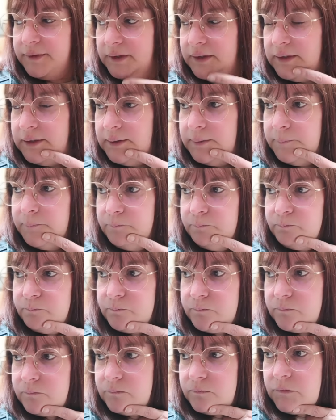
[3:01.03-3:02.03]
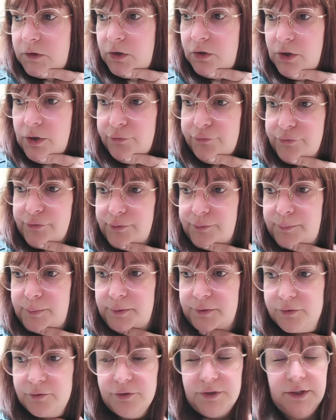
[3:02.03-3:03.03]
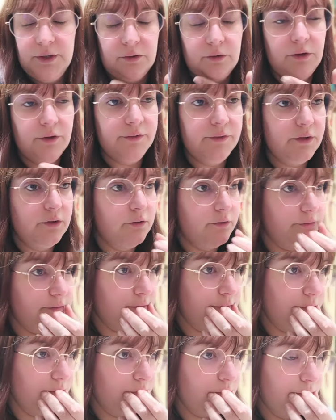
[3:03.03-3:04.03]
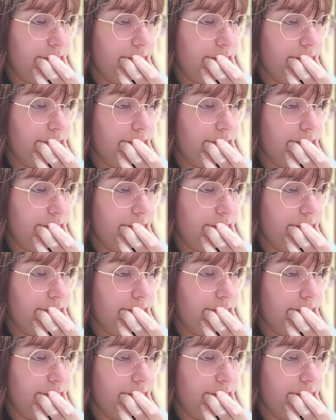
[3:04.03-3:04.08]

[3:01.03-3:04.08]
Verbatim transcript: les mm, gaufres parce qu'il y a encore des gaufres dans son